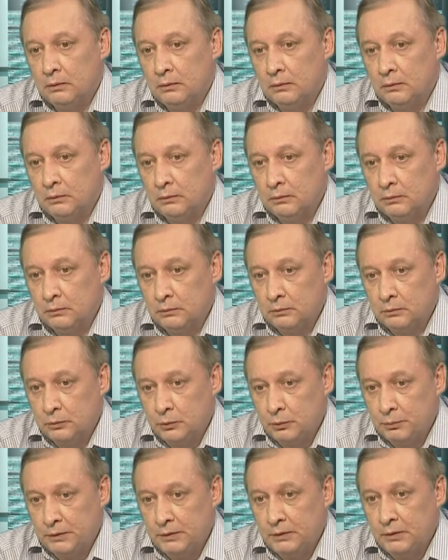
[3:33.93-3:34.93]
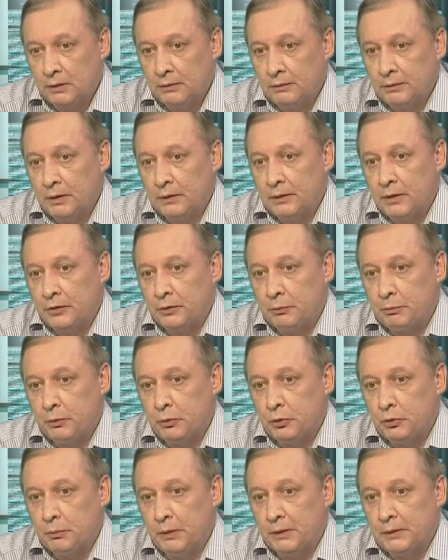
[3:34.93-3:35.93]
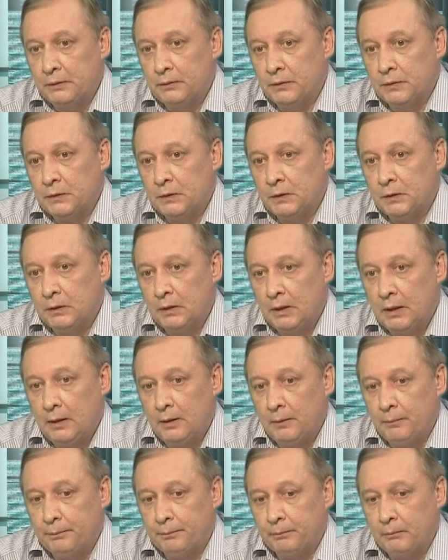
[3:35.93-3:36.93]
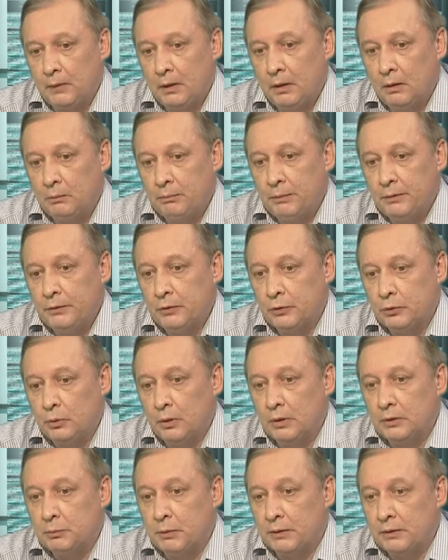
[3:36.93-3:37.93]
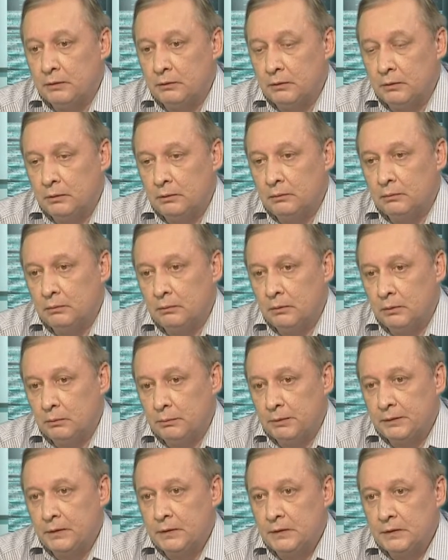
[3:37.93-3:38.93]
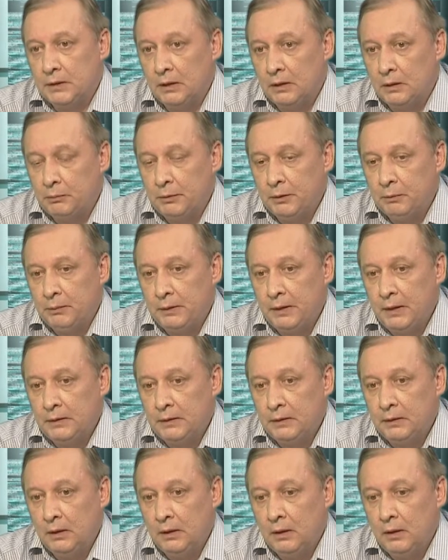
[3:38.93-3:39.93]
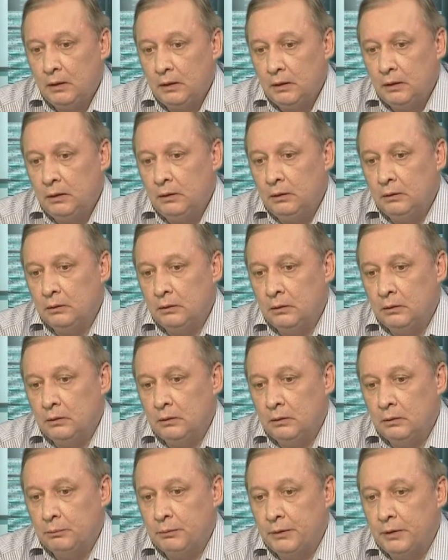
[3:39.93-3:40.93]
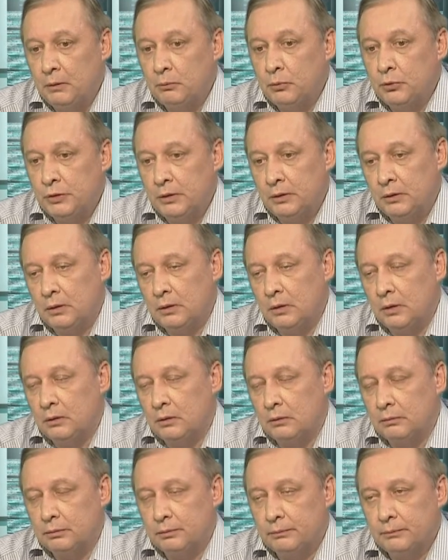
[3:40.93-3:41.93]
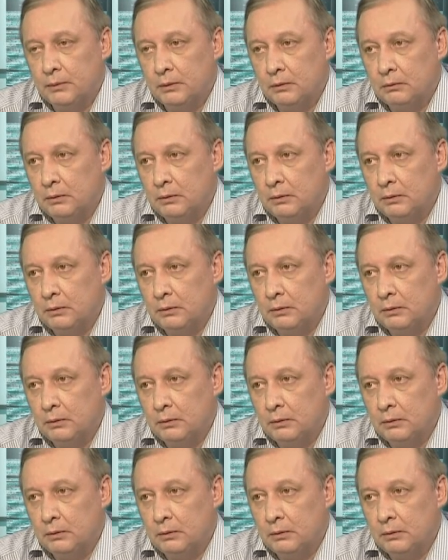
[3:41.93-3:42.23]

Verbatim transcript: субсидирование также предусматривается на поддержку экспортного потенциала предприятий и на переобучение кадров.